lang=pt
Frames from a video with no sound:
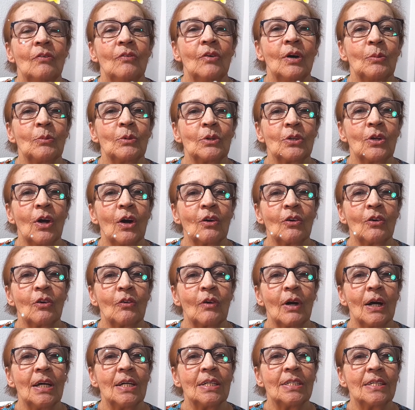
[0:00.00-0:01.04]
Vamos logo com
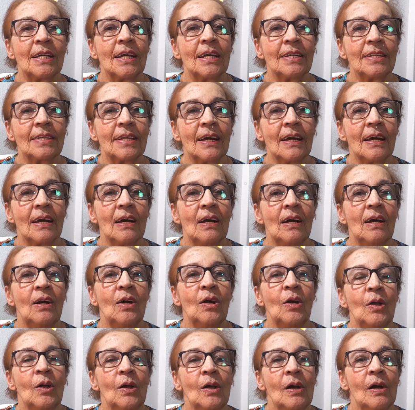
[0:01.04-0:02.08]
a receita?
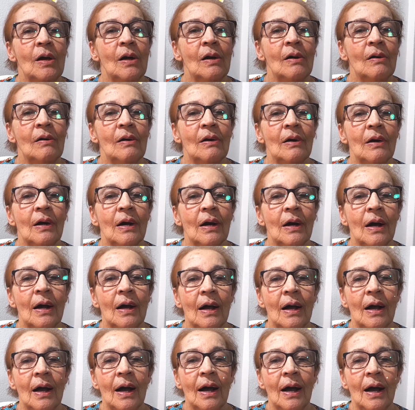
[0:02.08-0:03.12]
É pra
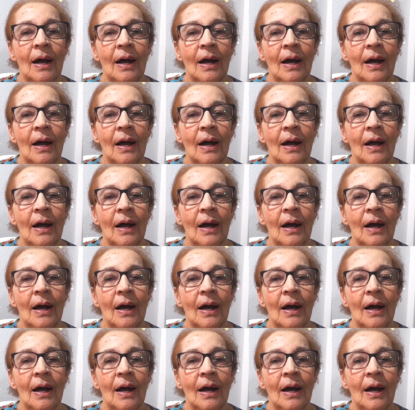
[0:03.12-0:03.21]
já!